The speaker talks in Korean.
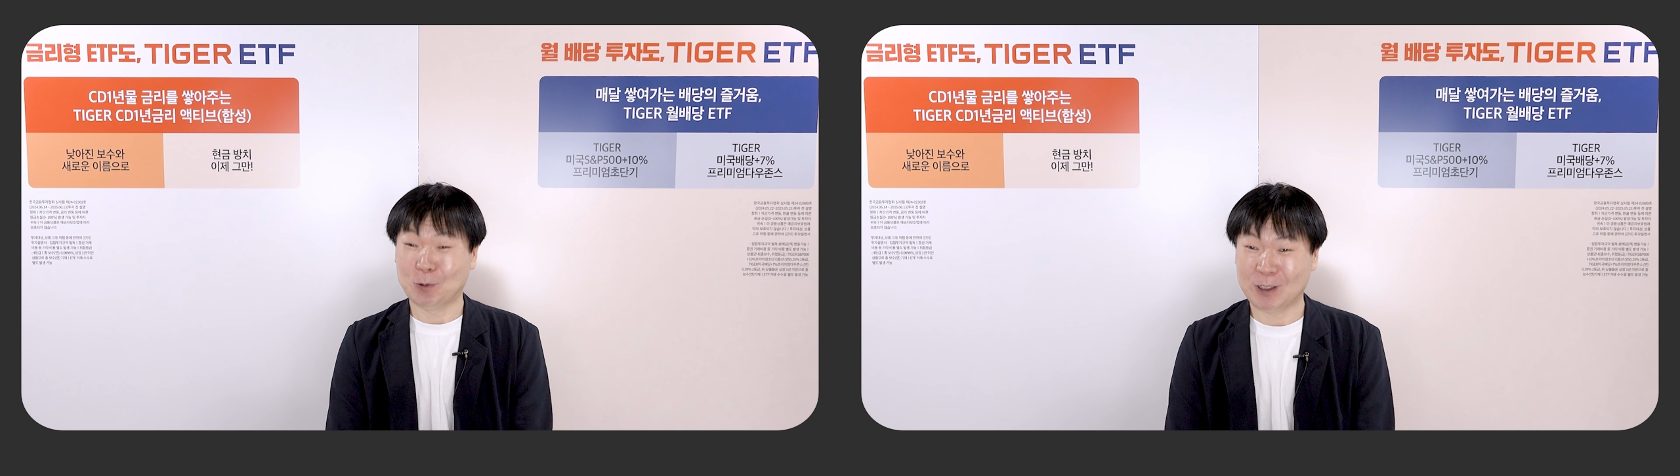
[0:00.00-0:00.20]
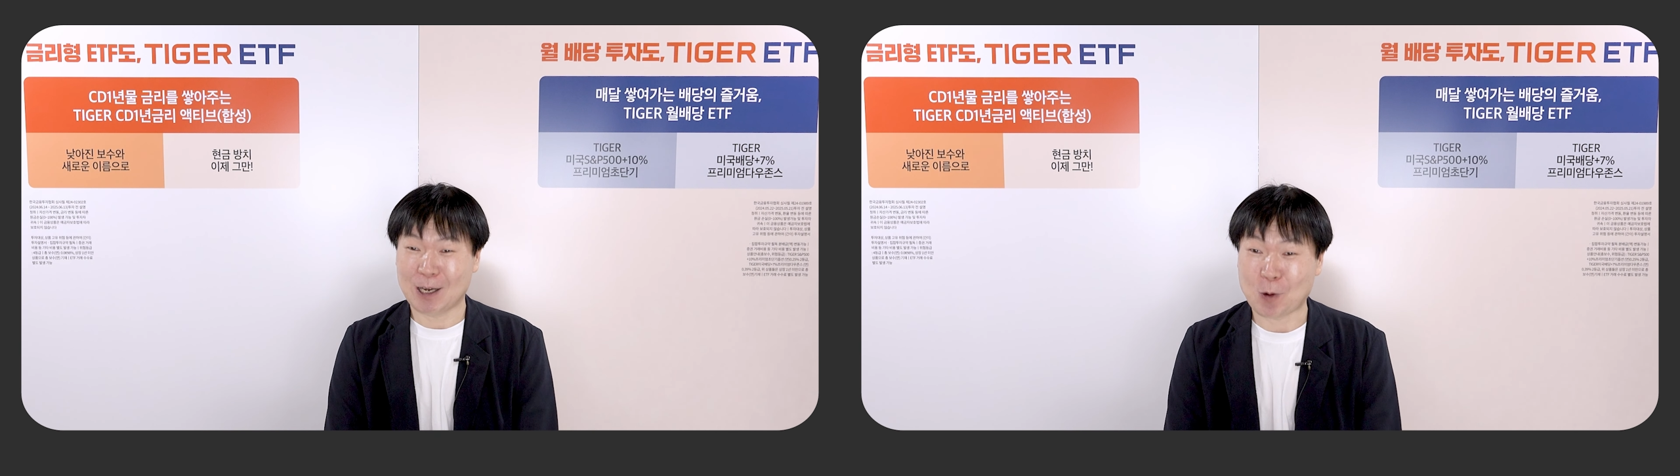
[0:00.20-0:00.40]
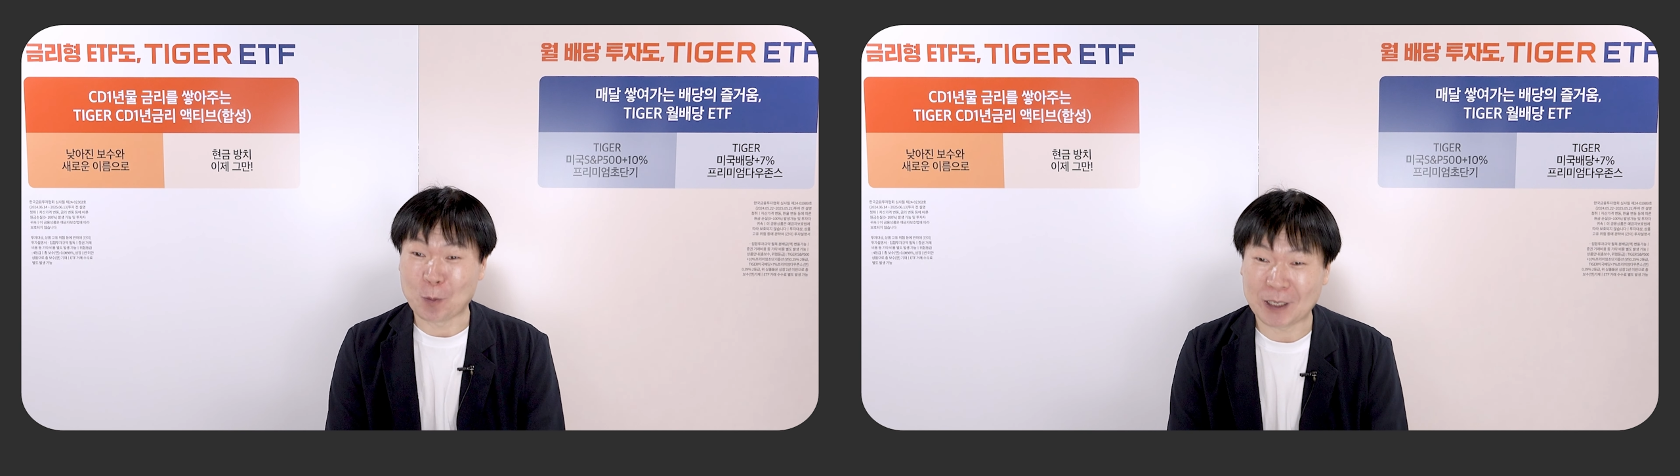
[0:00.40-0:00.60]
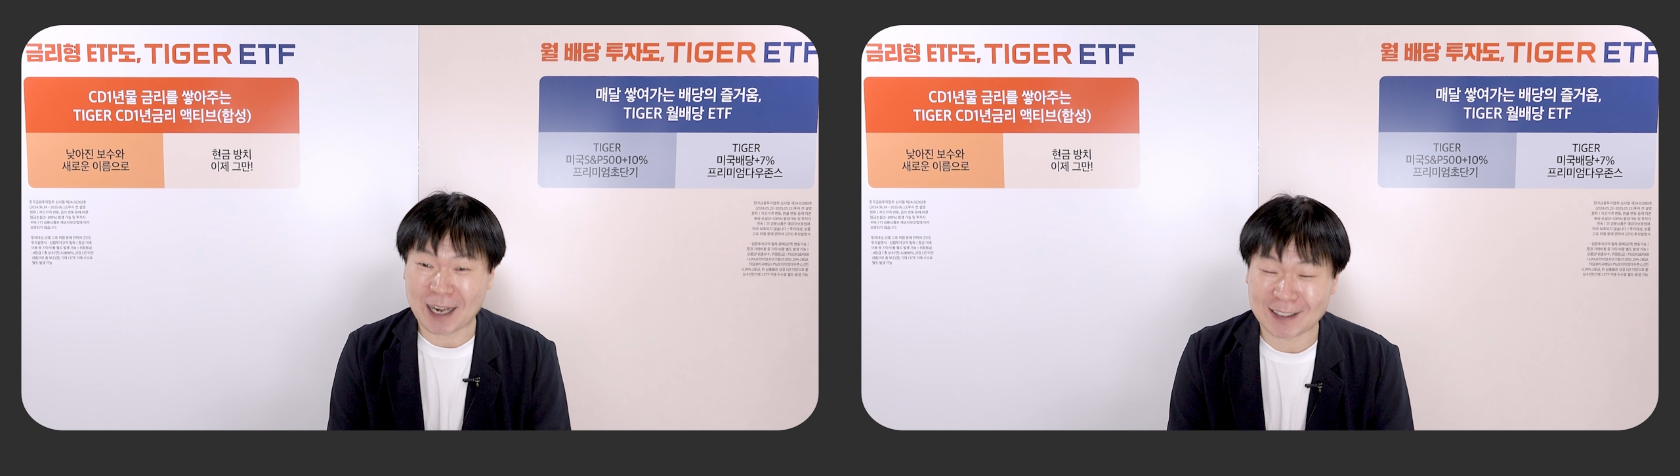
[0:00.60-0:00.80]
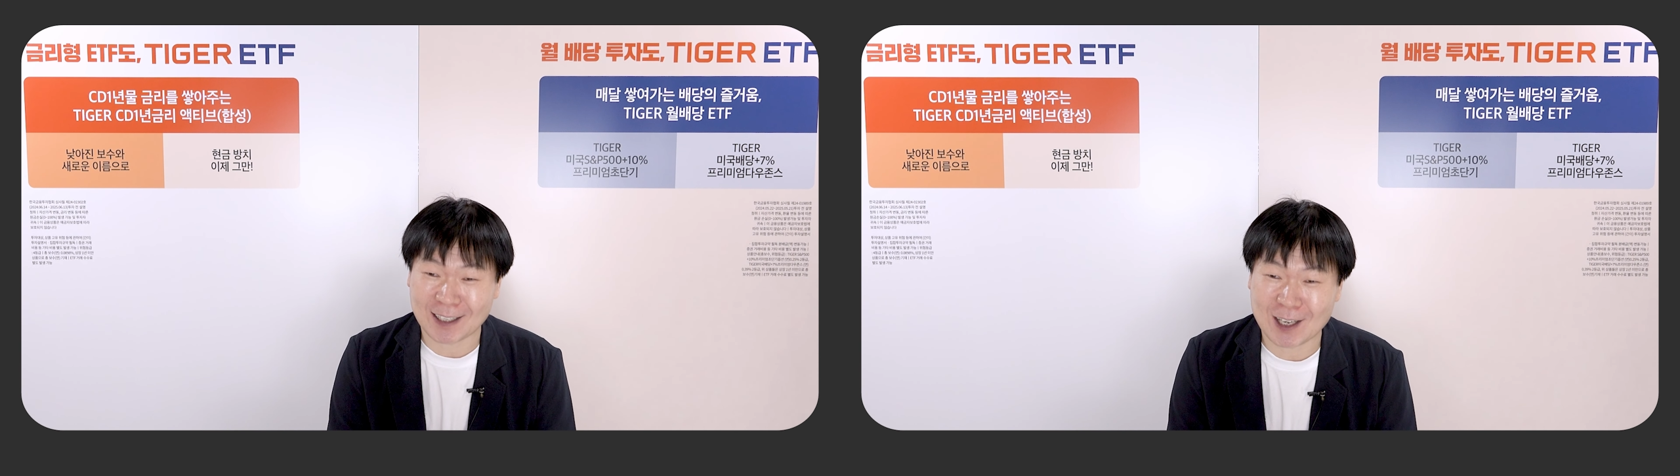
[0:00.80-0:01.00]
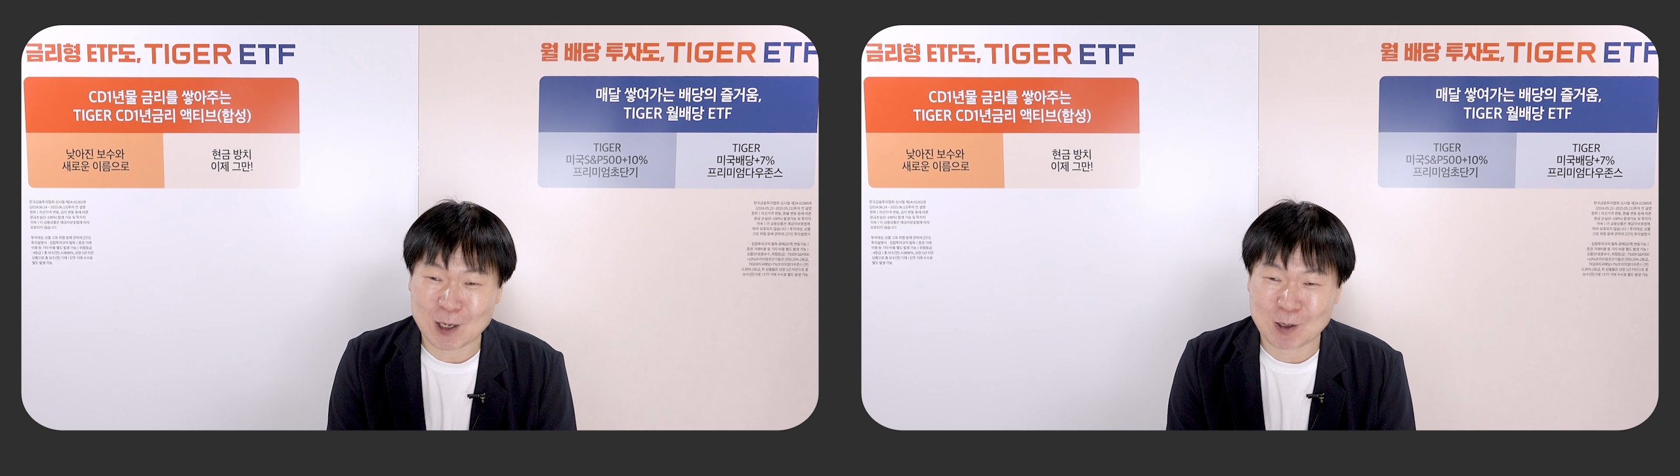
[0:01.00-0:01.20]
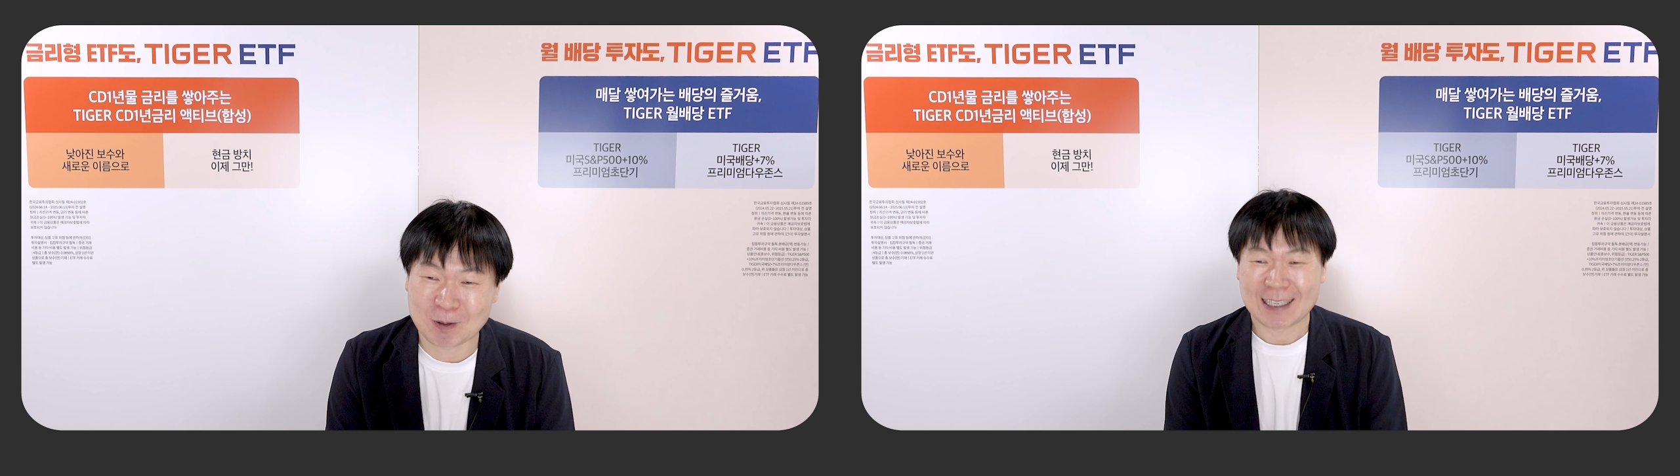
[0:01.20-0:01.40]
우리가 고민을 하잖아요